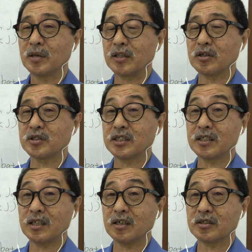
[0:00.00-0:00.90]
atau
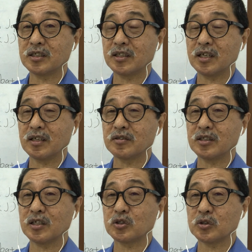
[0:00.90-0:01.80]
kejadian-kejadian yang
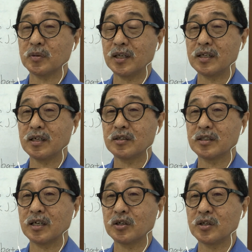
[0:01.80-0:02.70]
tidak sesuai
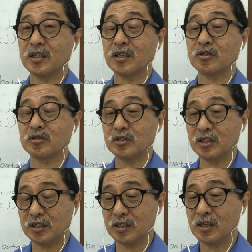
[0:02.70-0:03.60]
dengan keinginan
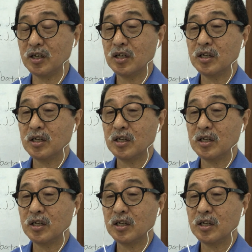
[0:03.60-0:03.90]
sendiri,